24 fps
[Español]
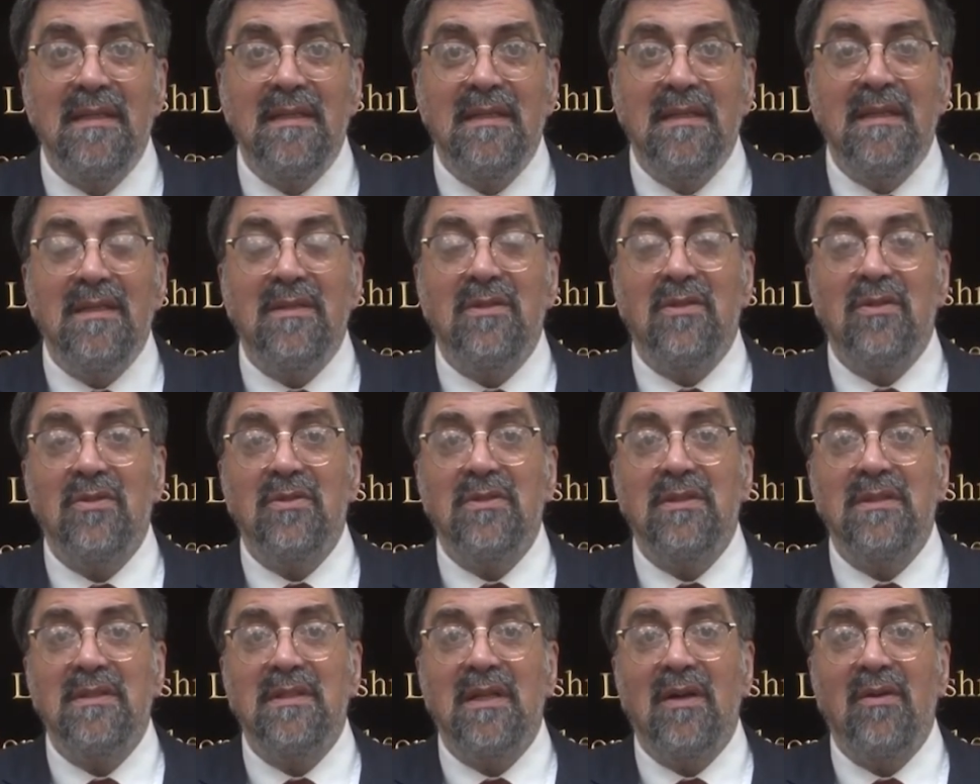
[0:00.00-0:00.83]
Y
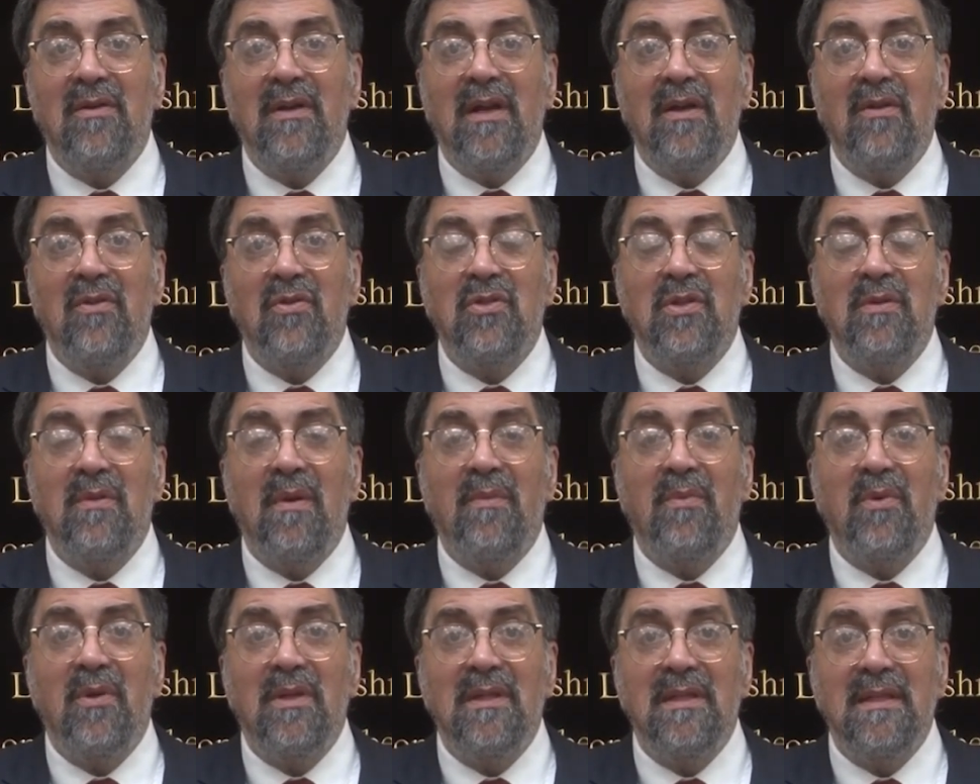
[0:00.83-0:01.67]
entonces ahora nos lleva
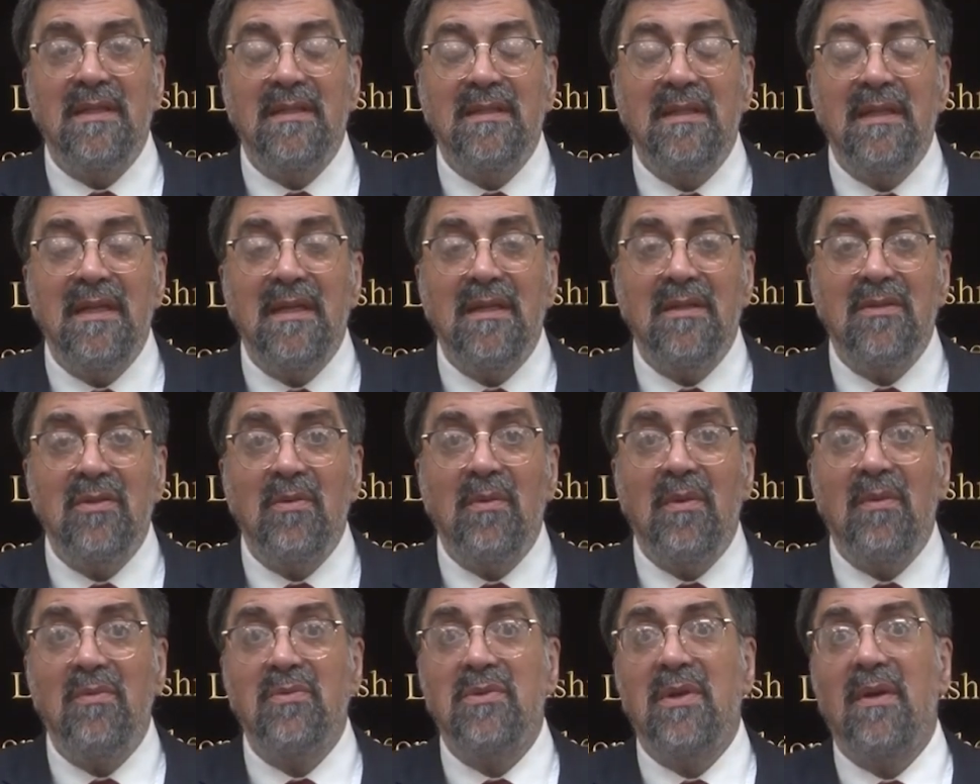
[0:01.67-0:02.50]
por el desierto y
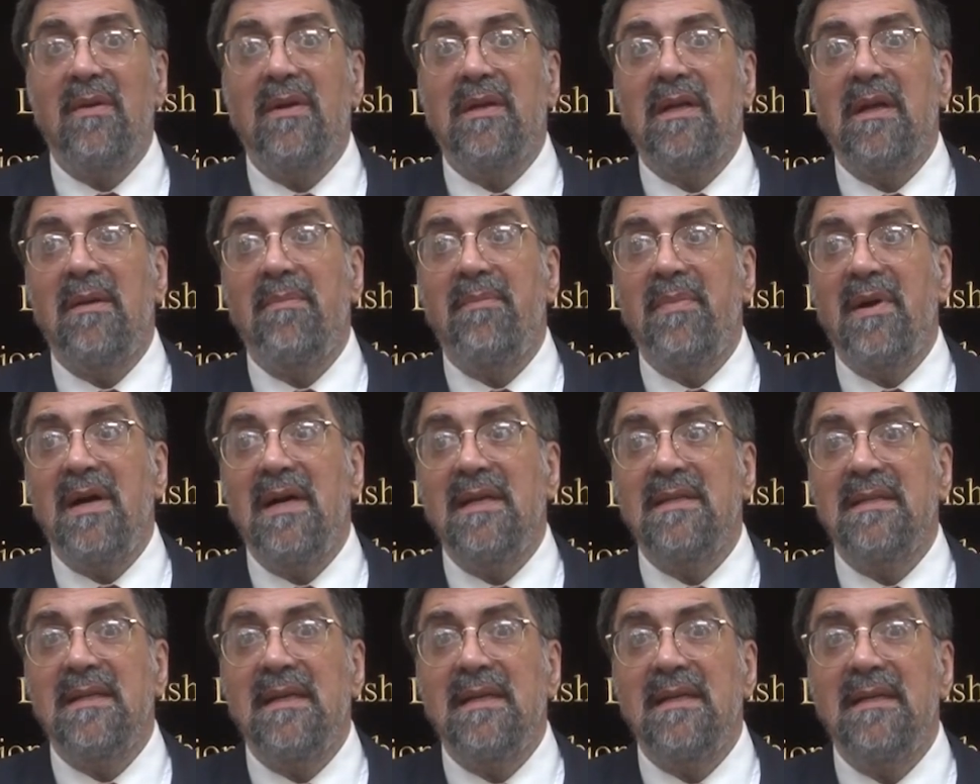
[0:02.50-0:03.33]
vamos a ver qué
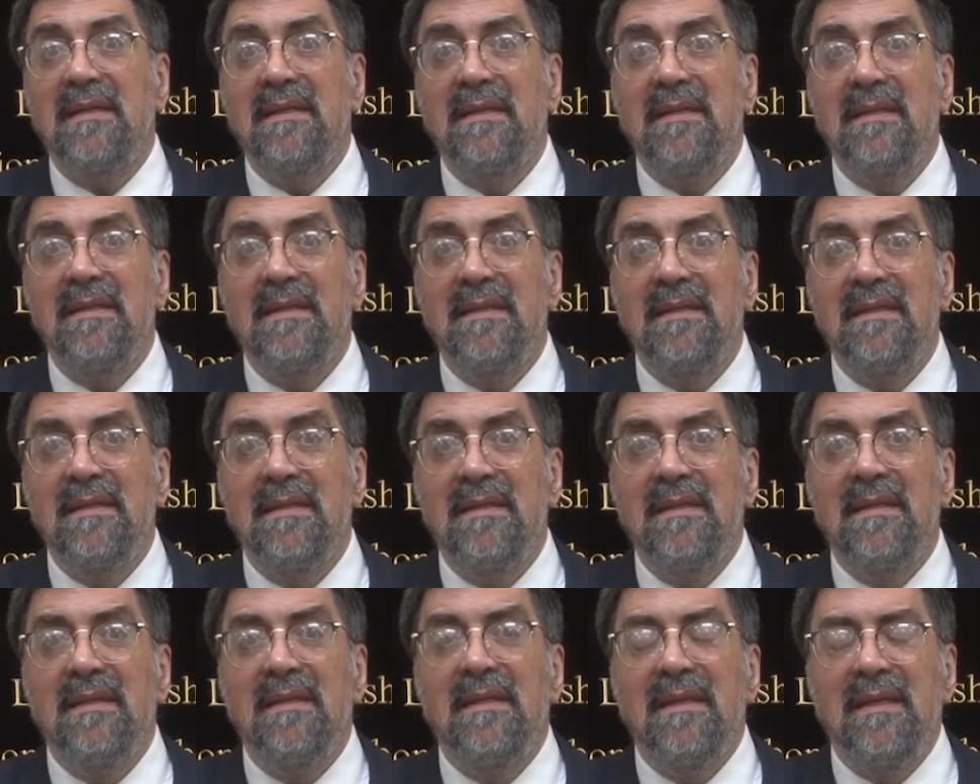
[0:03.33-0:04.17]
pasa.
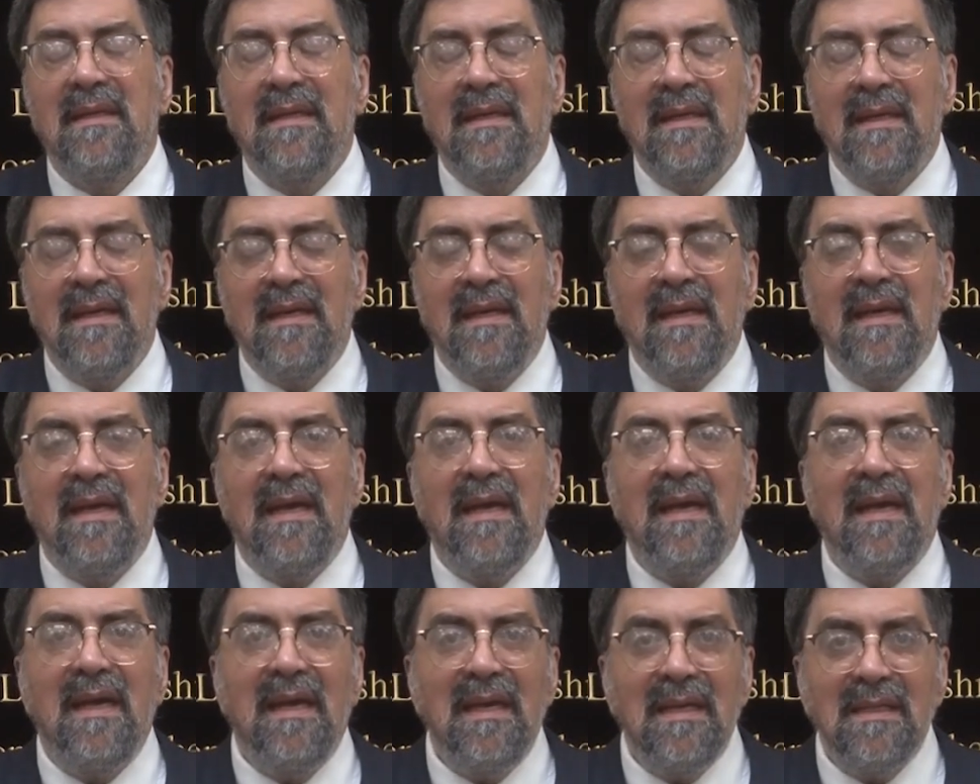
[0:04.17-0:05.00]

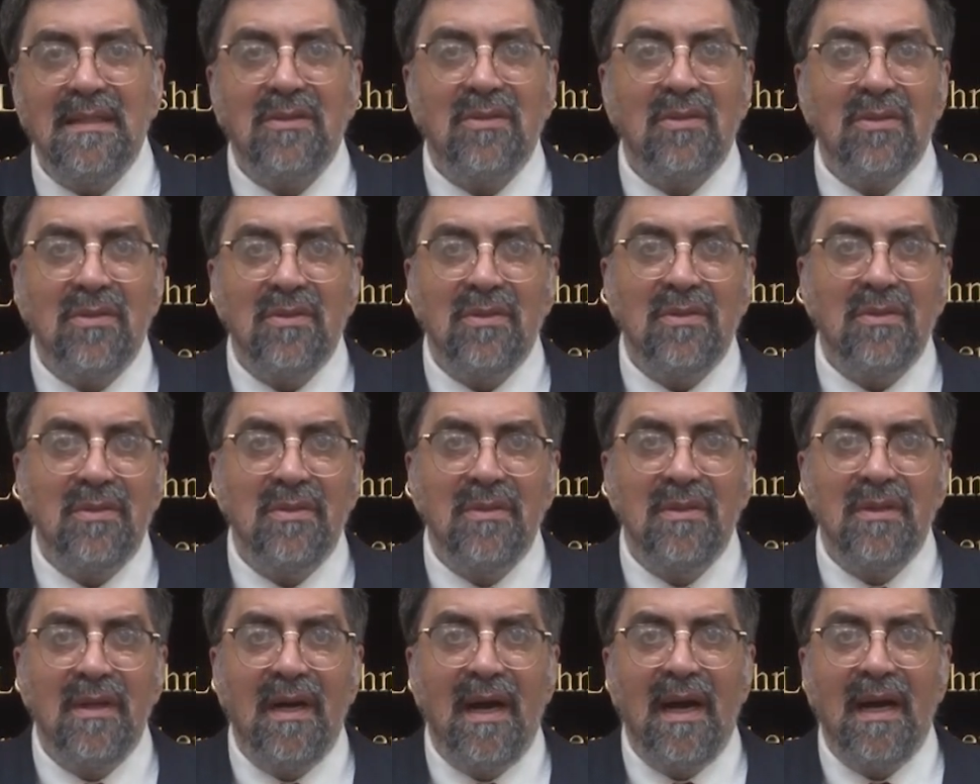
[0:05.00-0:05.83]
Esto
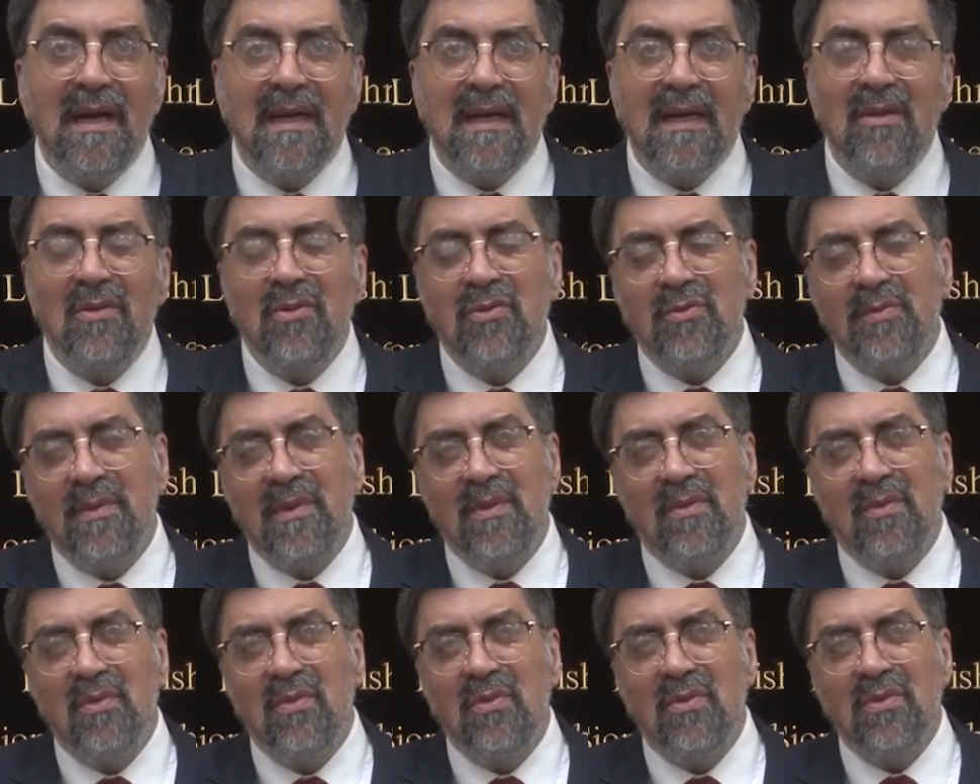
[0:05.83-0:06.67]
Akadosh
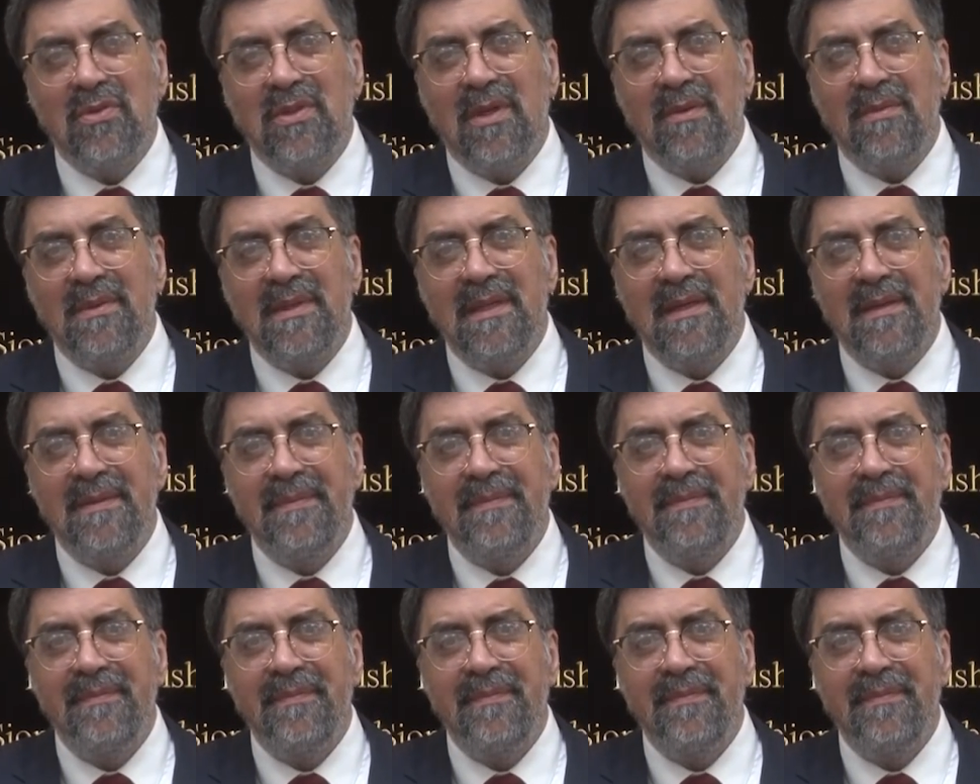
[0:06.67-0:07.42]
Baruj lo sabía.